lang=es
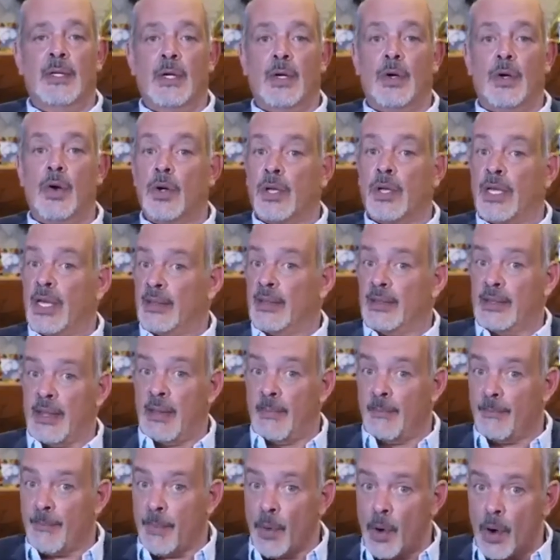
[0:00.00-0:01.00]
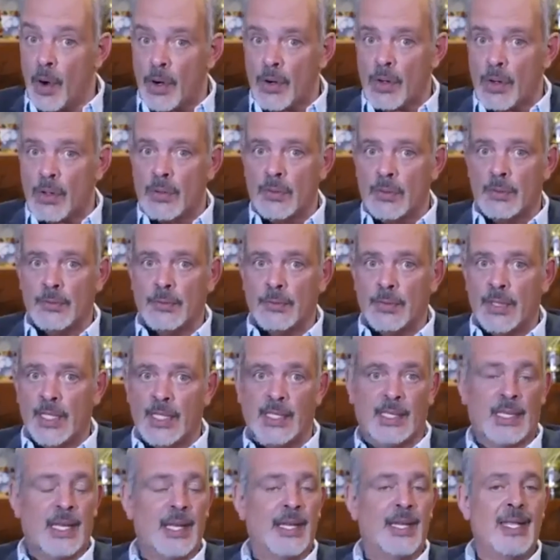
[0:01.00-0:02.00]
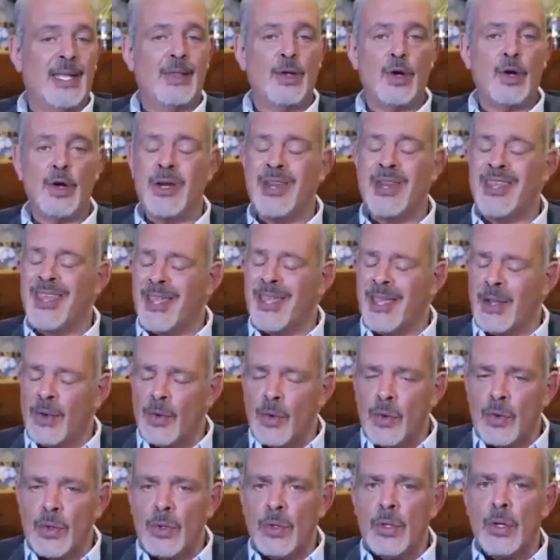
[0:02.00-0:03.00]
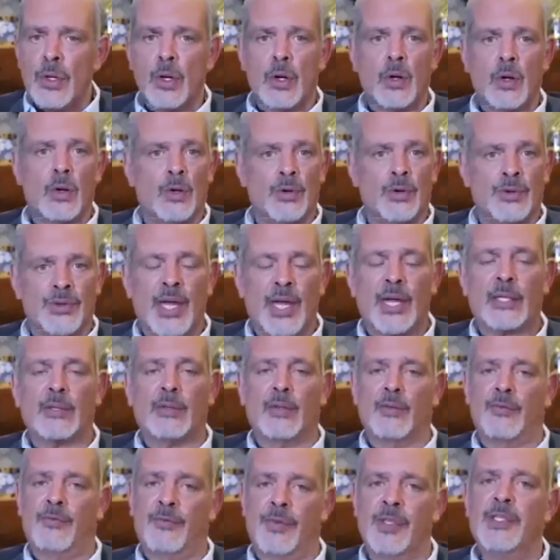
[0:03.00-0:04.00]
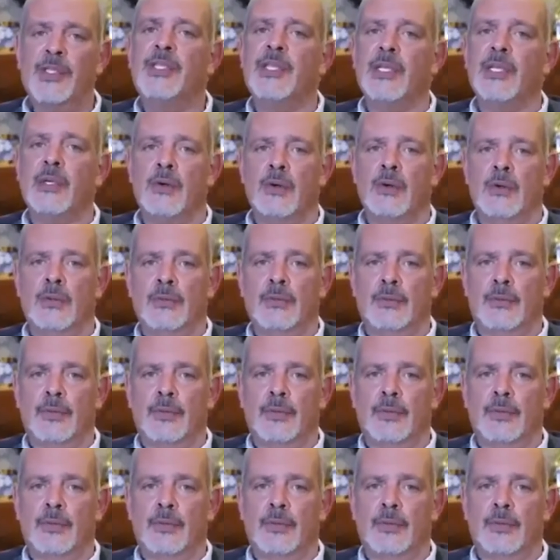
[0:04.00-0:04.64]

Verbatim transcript: con quien tampoco he tenido ningún contacto físico.